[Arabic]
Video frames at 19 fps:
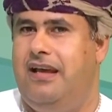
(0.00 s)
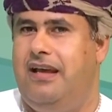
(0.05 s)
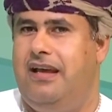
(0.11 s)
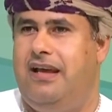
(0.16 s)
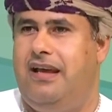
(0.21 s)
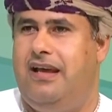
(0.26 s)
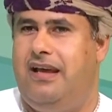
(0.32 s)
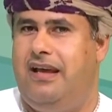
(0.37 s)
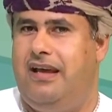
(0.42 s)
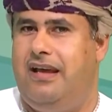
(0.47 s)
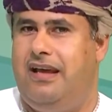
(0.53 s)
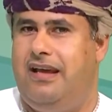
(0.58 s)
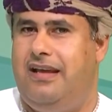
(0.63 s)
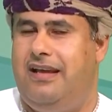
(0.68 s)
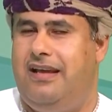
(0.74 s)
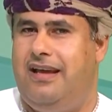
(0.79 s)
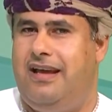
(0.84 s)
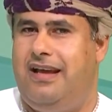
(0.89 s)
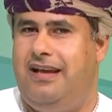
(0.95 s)
آه،
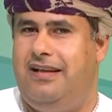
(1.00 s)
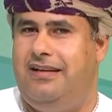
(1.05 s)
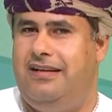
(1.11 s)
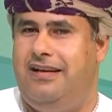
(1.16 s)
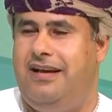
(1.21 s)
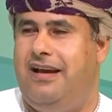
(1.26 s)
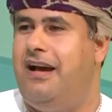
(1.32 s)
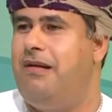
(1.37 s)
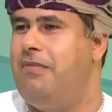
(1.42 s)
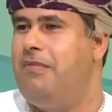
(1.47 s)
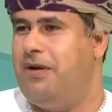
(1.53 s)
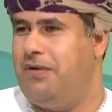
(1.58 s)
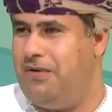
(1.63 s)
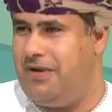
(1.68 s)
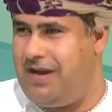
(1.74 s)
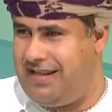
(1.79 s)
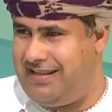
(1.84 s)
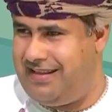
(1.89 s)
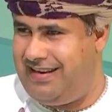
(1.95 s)
يعني
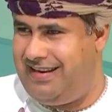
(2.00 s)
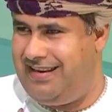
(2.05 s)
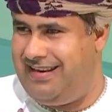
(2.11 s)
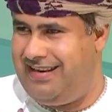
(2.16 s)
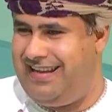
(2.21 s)
غمروا هذا